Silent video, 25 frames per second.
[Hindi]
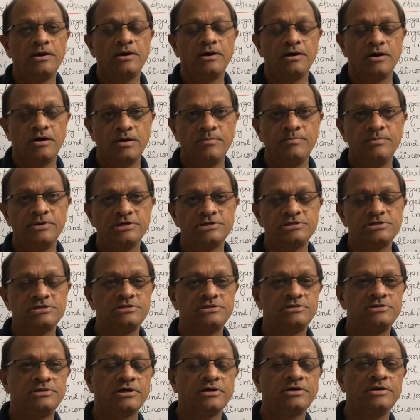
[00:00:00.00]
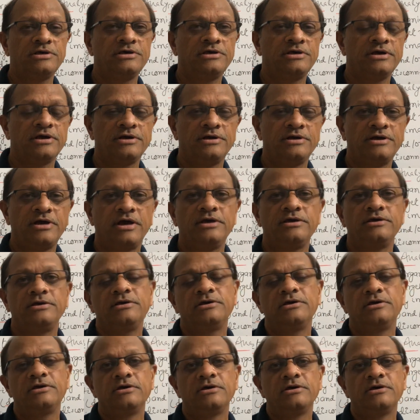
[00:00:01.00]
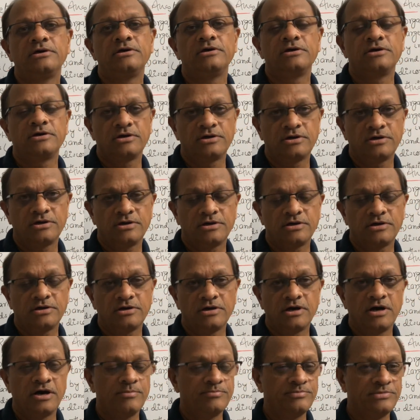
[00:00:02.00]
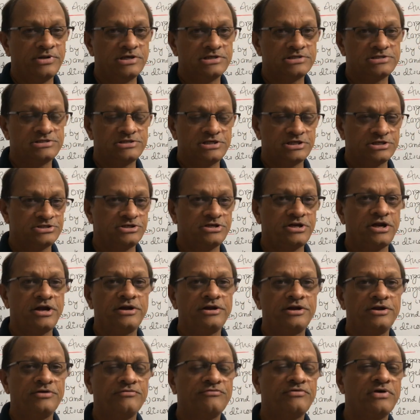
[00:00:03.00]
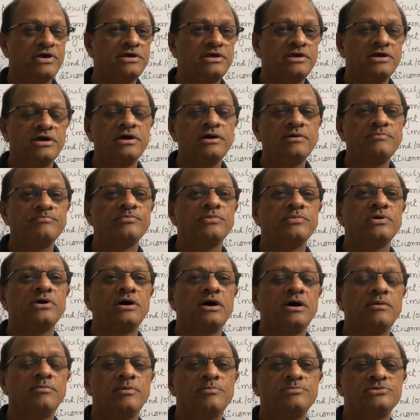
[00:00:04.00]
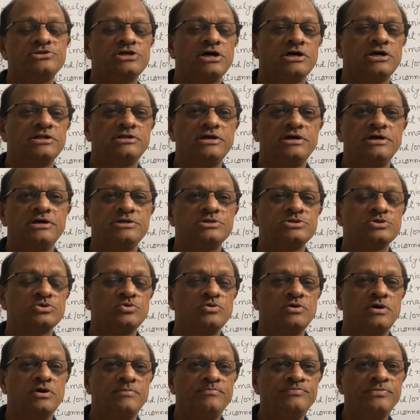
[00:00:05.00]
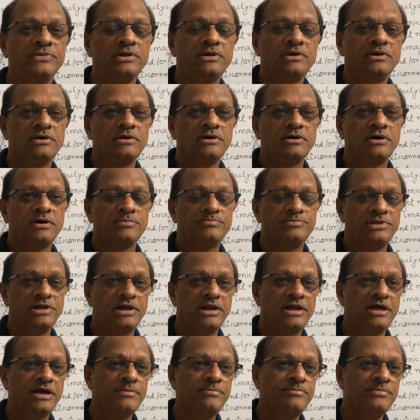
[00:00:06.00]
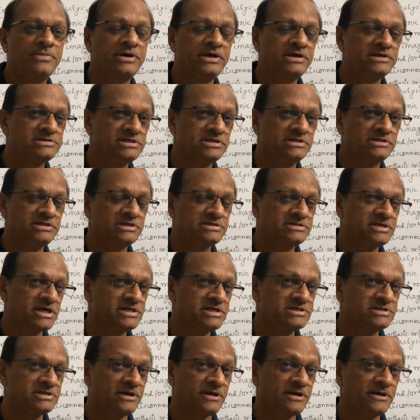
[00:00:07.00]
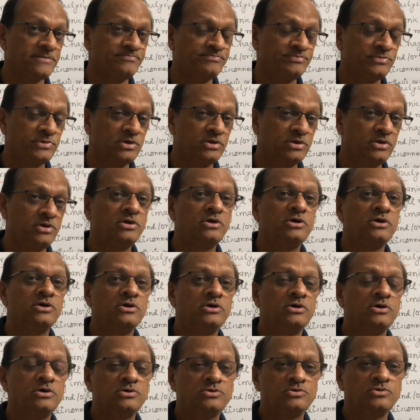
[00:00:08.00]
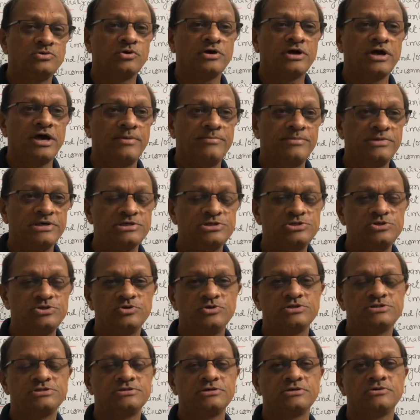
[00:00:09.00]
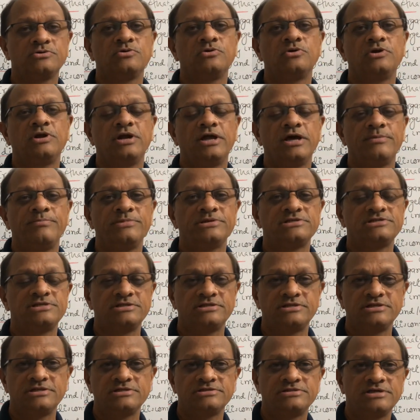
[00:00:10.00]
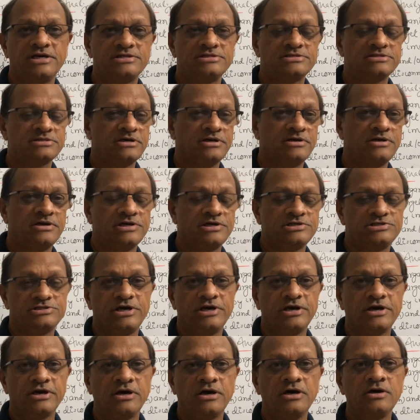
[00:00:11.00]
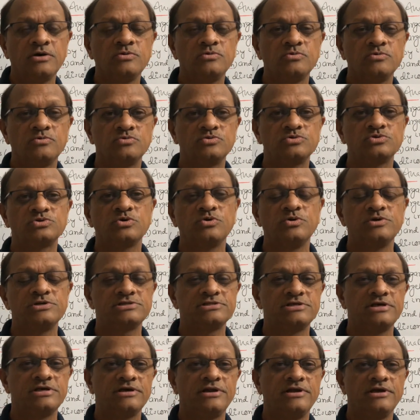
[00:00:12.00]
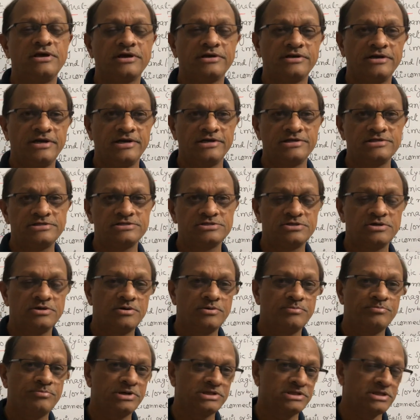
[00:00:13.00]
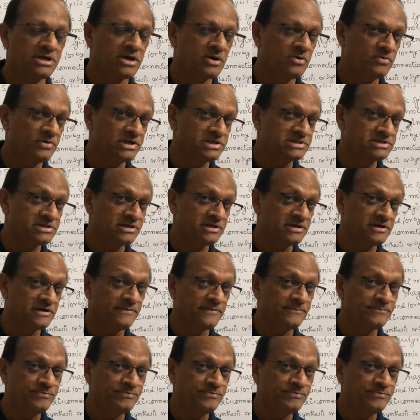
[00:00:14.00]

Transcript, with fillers: अब इस ड्रग या डाई का हमने स्ट्रक्चर आइडेंटिफाई किया अब हम चाहते हैं इसको हम अपने लैब में सिंथेसाइज करें तो केमिस्ट जो इसको लैब में सिंथेसाइज करना चाहेगा उसको इसके रिएक्टेंट्स पता होने चाहिए